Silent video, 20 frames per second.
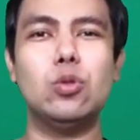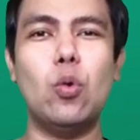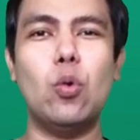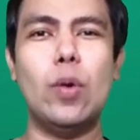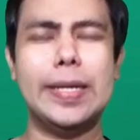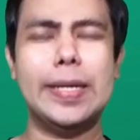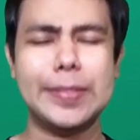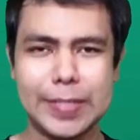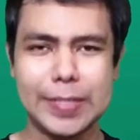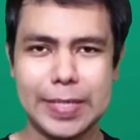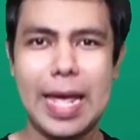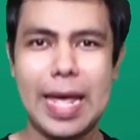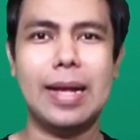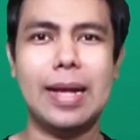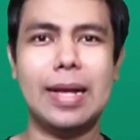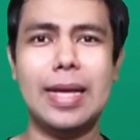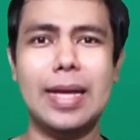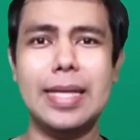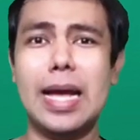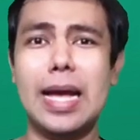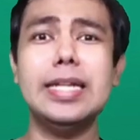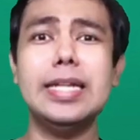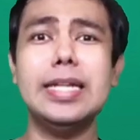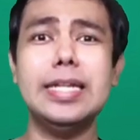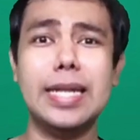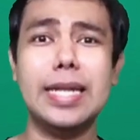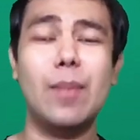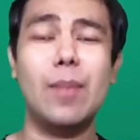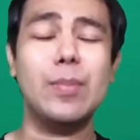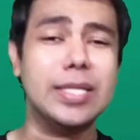ตัวนักแสดงอะอย่างให้
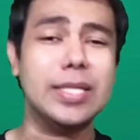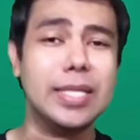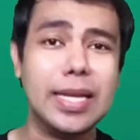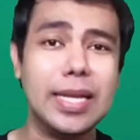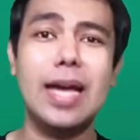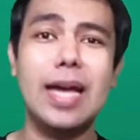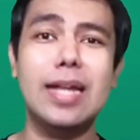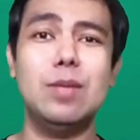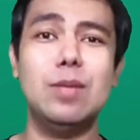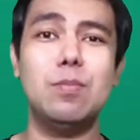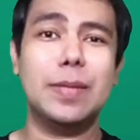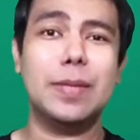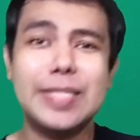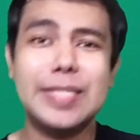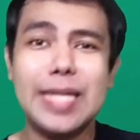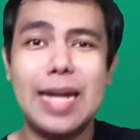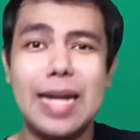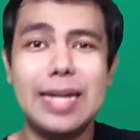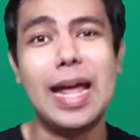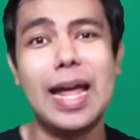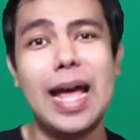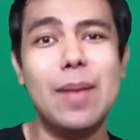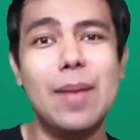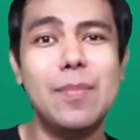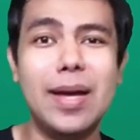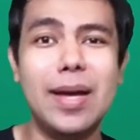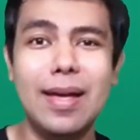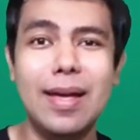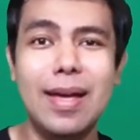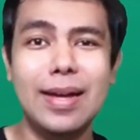ดินทำอย่างตะแกะยินแบบสาด
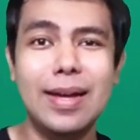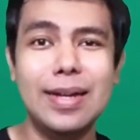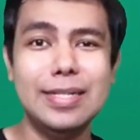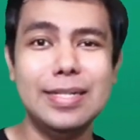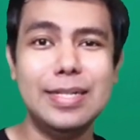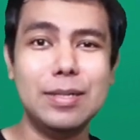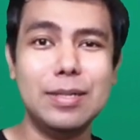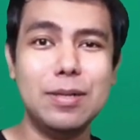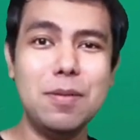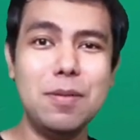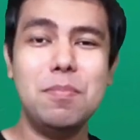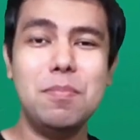น้ำอะคือดินก็